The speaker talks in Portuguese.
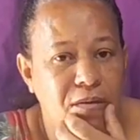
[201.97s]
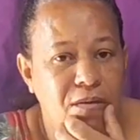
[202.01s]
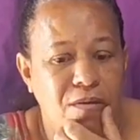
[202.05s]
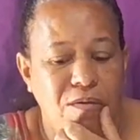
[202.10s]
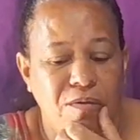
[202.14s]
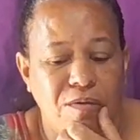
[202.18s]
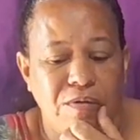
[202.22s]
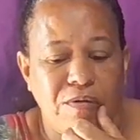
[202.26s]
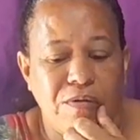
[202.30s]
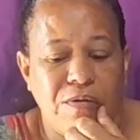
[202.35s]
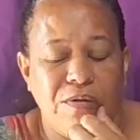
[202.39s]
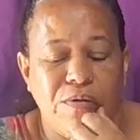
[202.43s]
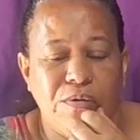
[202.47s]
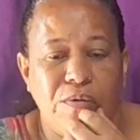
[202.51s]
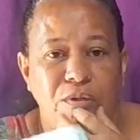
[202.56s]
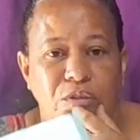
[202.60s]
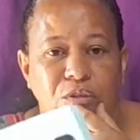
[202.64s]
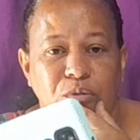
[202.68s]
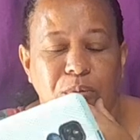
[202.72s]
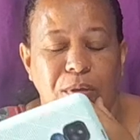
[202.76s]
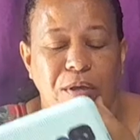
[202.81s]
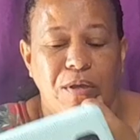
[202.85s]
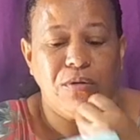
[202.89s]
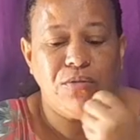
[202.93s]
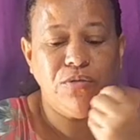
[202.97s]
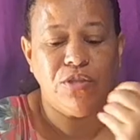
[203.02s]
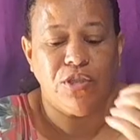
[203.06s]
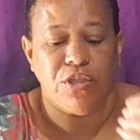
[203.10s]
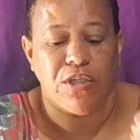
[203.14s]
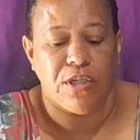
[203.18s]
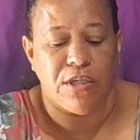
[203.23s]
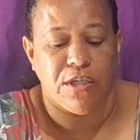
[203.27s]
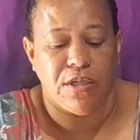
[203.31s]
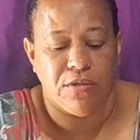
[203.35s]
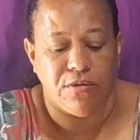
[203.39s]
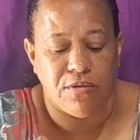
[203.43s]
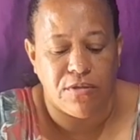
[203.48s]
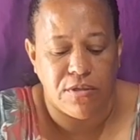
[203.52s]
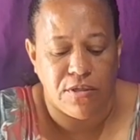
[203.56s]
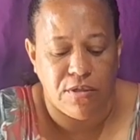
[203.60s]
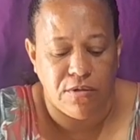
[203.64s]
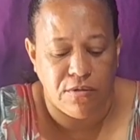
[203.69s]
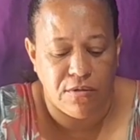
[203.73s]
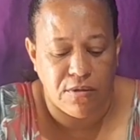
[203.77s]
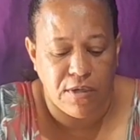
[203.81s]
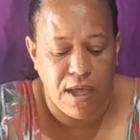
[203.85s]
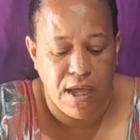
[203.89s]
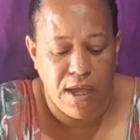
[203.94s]
Com, com as perguntinhas aqui no
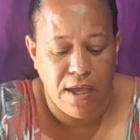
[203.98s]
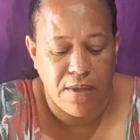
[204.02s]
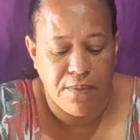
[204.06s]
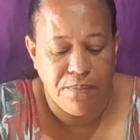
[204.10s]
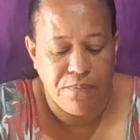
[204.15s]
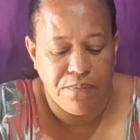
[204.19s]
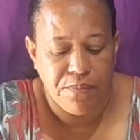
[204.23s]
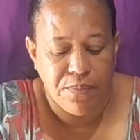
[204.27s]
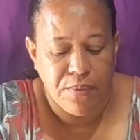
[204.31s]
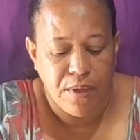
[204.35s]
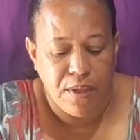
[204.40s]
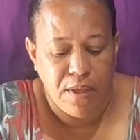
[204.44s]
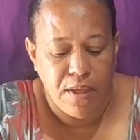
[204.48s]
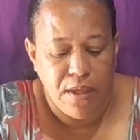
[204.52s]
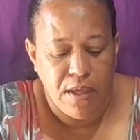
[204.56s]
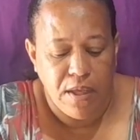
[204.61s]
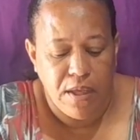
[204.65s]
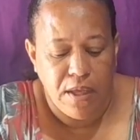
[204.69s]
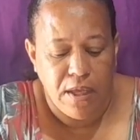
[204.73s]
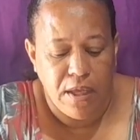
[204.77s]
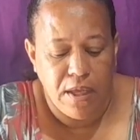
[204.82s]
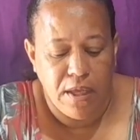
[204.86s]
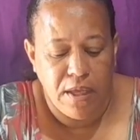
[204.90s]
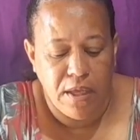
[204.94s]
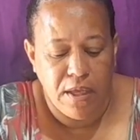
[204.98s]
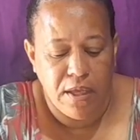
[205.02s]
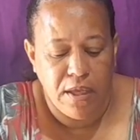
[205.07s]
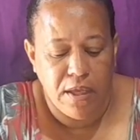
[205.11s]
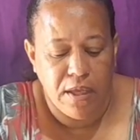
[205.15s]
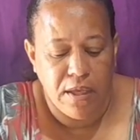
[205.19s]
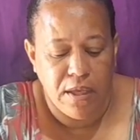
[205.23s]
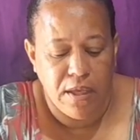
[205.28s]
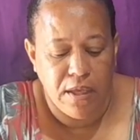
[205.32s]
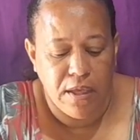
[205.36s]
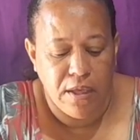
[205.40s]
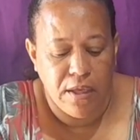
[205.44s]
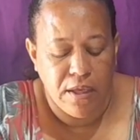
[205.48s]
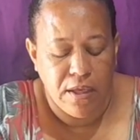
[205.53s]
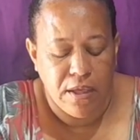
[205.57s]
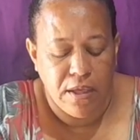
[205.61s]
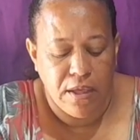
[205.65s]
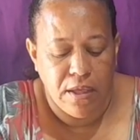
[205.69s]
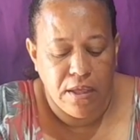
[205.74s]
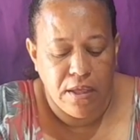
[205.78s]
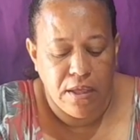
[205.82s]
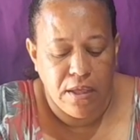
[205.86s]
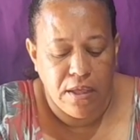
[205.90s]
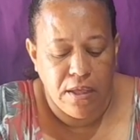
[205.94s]
celular. É,
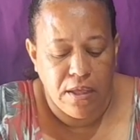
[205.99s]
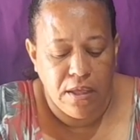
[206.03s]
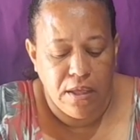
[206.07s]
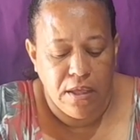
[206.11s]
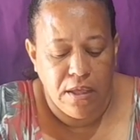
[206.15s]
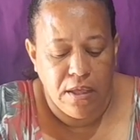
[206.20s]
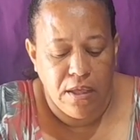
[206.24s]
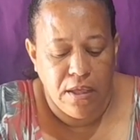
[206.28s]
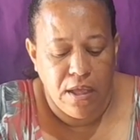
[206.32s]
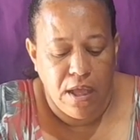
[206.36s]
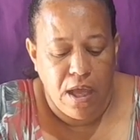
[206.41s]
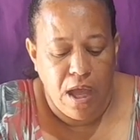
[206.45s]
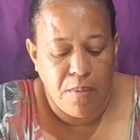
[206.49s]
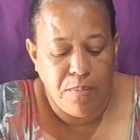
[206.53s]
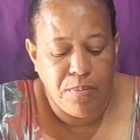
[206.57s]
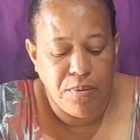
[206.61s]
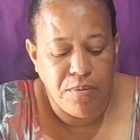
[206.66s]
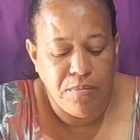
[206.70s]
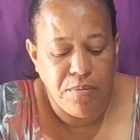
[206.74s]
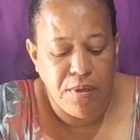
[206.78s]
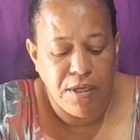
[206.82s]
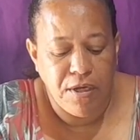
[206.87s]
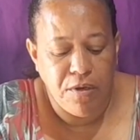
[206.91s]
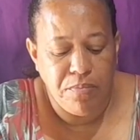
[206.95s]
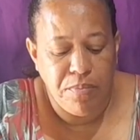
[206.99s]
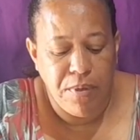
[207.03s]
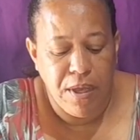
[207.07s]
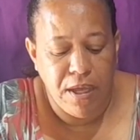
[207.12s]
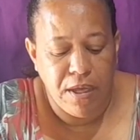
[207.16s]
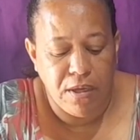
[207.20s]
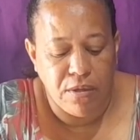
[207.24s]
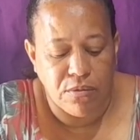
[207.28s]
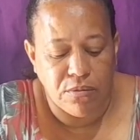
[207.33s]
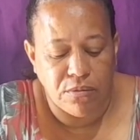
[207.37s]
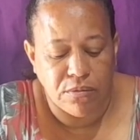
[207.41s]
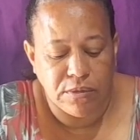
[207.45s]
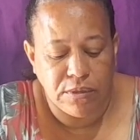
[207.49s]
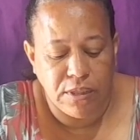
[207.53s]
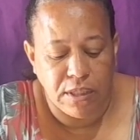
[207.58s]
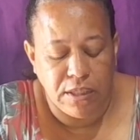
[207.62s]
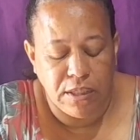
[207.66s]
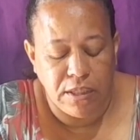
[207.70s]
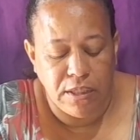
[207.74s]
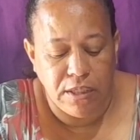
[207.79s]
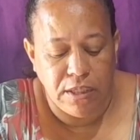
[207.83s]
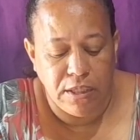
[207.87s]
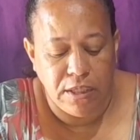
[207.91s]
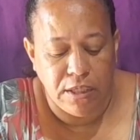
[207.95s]
a primeira pergunta
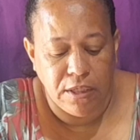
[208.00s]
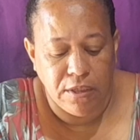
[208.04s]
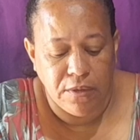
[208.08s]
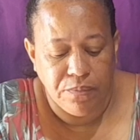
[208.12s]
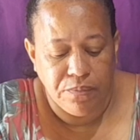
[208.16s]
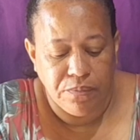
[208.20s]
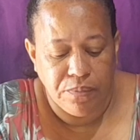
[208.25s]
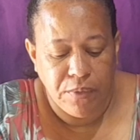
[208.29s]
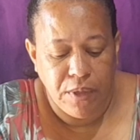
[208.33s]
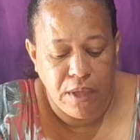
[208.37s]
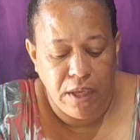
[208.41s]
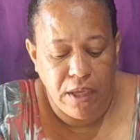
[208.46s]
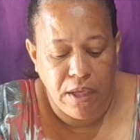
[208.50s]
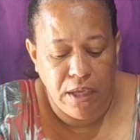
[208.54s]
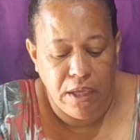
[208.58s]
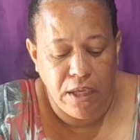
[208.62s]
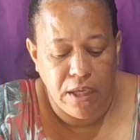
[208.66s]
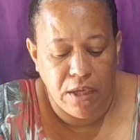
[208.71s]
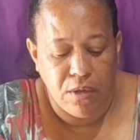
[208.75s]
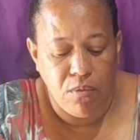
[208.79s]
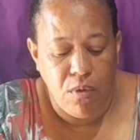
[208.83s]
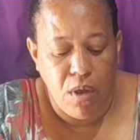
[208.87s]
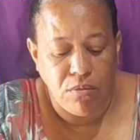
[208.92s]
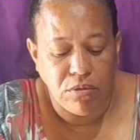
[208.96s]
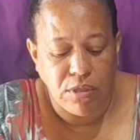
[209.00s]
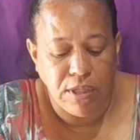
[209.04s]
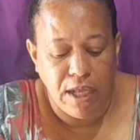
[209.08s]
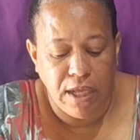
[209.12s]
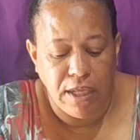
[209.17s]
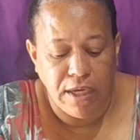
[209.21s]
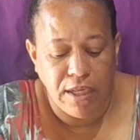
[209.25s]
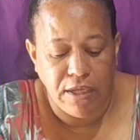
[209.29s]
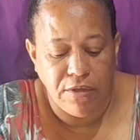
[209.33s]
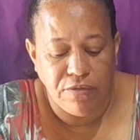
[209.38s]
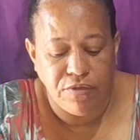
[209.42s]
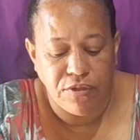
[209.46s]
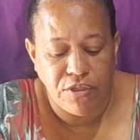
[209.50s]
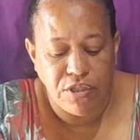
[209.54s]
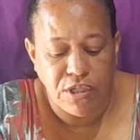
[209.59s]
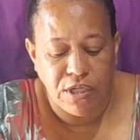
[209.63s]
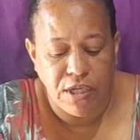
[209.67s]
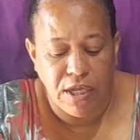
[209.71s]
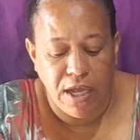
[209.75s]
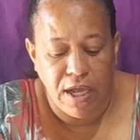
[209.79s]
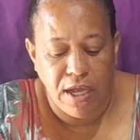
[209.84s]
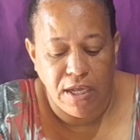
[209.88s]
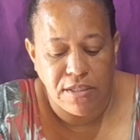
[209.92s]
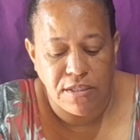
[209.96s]
aqui é qual tarefa de
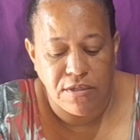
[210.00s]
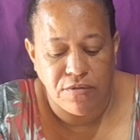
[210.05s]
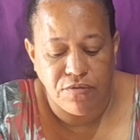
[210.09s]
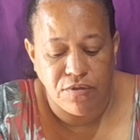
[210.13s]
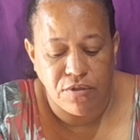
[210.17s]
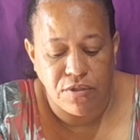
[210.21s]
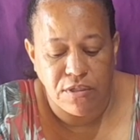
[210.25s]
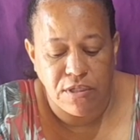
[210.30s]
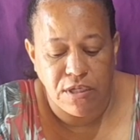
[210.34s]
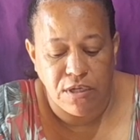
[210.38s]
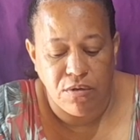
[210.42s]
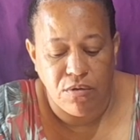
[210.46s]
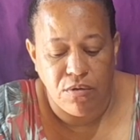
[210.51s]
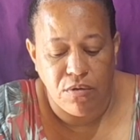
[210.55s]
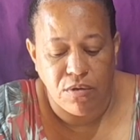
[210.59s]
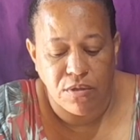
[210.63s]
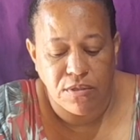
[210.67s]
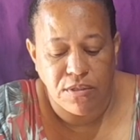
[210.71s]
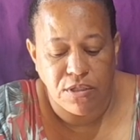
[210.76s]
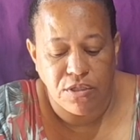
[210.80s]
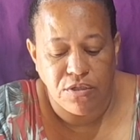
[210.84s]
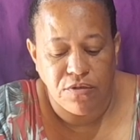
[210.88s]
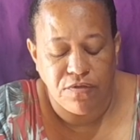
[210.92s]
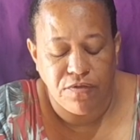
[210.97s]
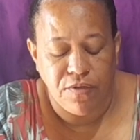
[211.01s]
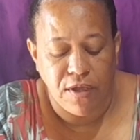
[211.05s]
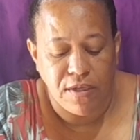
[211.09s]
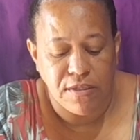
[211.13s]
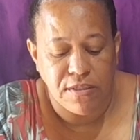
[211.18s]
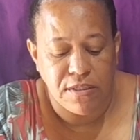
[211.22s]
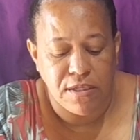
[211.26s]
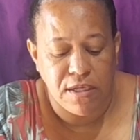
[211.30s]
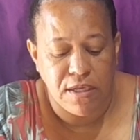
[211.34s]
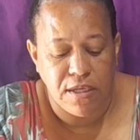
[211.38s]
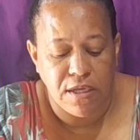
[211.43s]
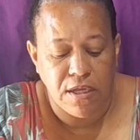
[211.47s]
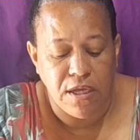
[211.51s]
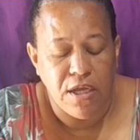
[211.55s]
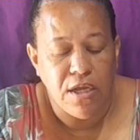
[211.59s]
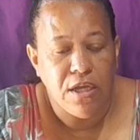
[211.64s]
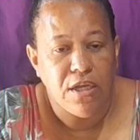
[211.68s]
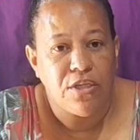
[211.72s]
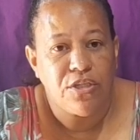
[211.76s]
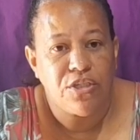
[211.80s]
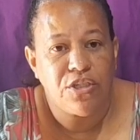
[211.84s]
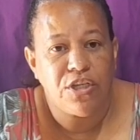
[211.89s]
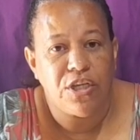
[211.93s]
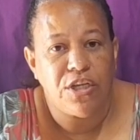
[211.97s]
casa você gosta de fazer?
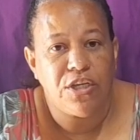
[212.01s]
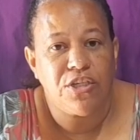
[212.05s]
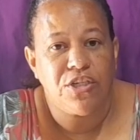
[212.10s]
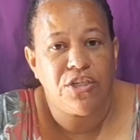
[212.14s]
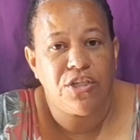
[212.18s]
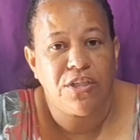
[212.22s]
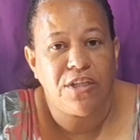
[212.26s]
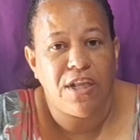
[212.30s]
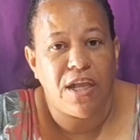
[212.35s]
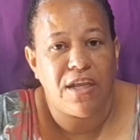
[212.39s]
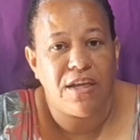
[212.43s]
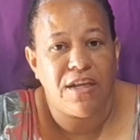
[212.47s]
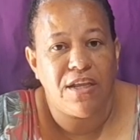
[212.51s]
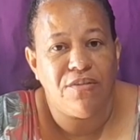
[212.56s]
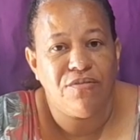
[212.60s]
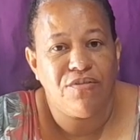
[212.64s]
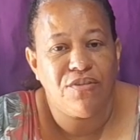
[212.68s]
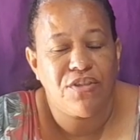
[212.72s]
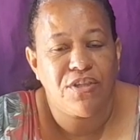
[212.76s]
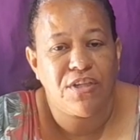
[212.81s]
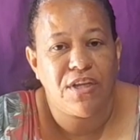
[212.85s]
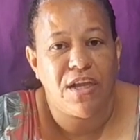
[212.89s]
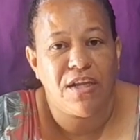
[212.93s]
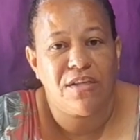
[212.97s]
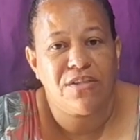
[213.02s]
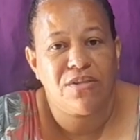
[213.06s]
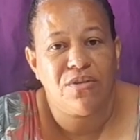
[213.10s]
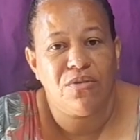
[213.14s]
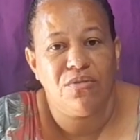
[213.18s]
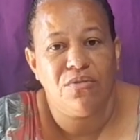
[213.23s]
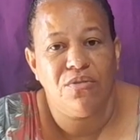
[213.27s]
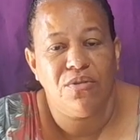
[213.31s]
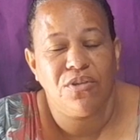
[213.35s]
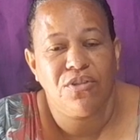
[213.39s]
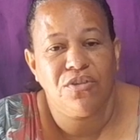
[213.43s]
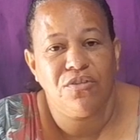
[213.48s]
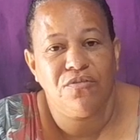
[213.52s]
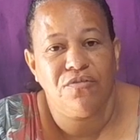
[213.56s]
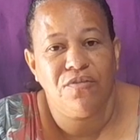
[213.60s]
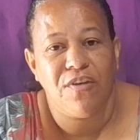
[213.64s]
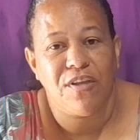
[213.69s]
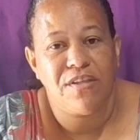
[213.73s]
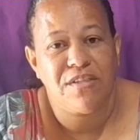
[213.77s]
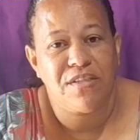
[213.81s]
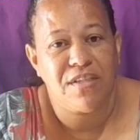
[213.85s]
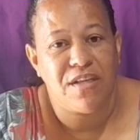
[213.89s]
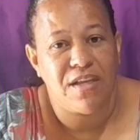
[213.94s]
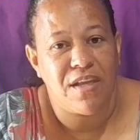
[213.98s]
Gente, a tarefa de casa que eu gosto de
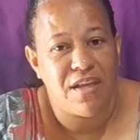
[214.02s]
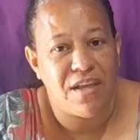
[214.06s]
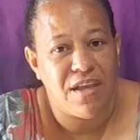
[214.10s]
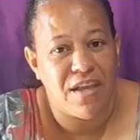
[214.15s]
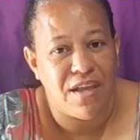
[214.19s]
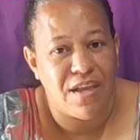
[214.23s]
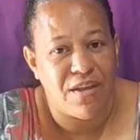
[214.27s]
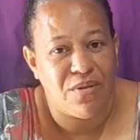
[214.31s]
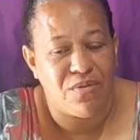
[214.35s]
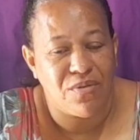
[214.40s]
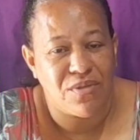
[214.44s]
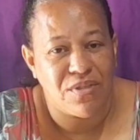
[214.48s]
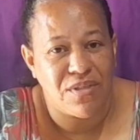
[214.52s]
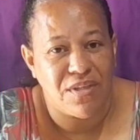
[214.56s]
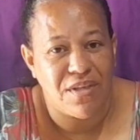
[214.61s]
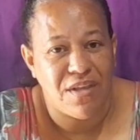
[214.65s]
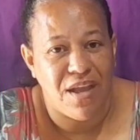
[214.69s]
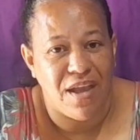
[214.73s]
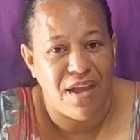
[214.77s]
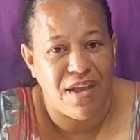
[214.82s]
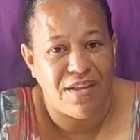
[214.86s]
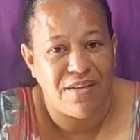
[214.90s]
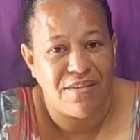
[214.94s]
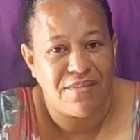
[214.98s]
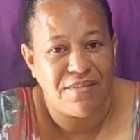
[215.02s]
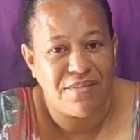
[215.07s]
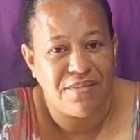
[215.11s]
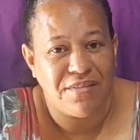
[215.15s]
fazer é cozinhar.